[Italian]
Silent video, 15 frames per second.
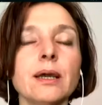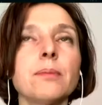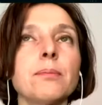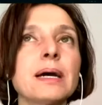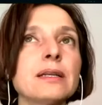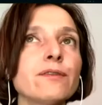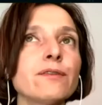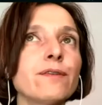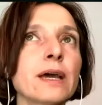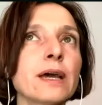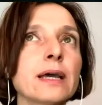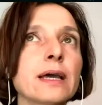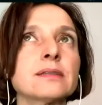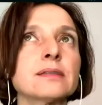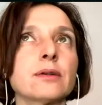
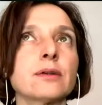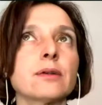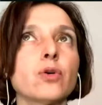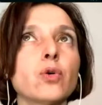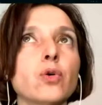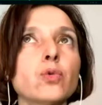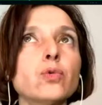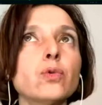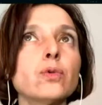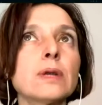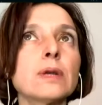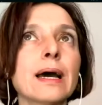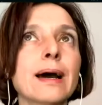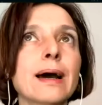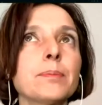manifestano
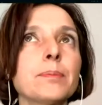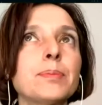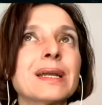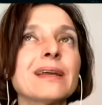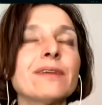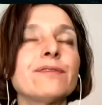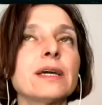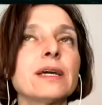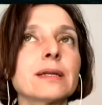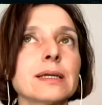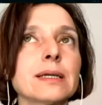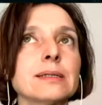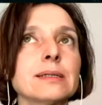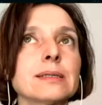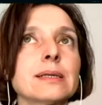una
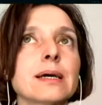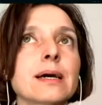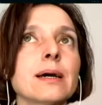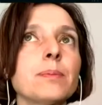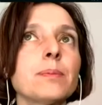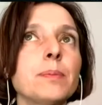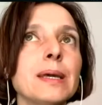preferenza